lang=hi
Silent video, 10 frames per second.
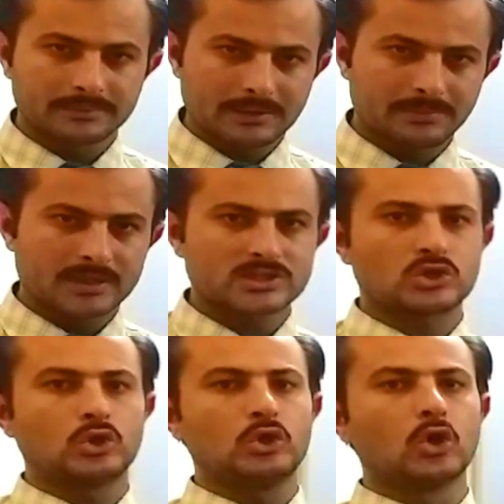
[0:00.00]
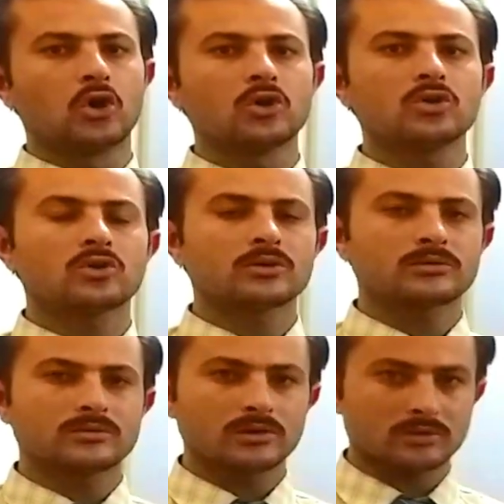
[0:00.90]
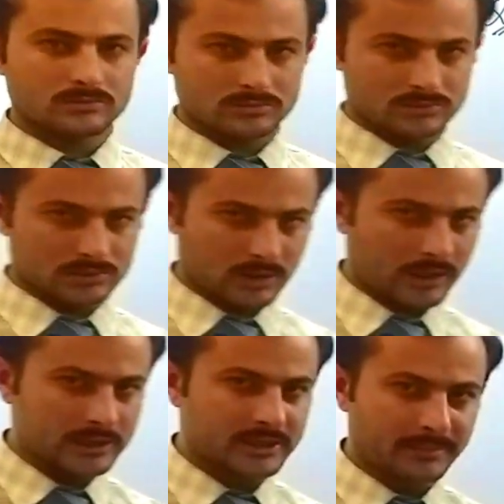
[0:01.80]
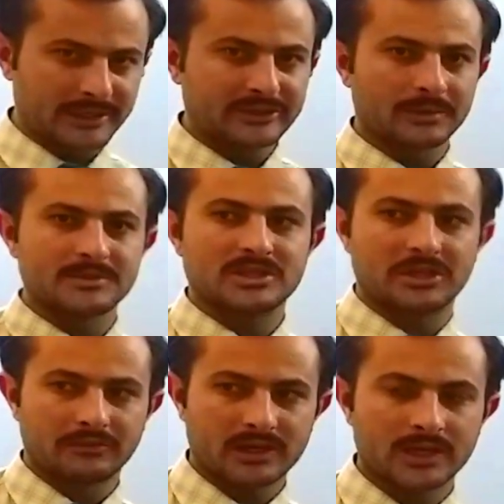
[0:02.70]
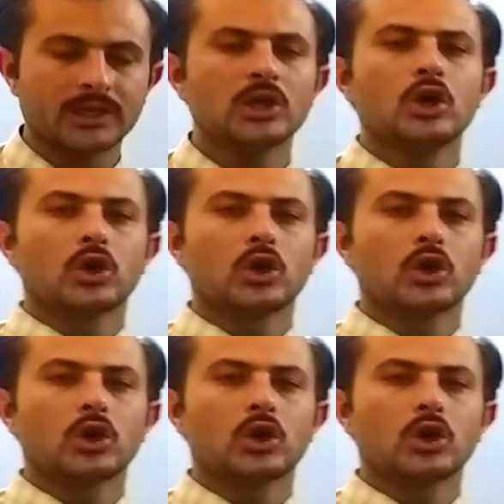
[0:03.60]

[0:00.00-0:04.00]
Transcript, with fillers: आपके पास दो एल्जेब्रिक टर्म्स गिवन है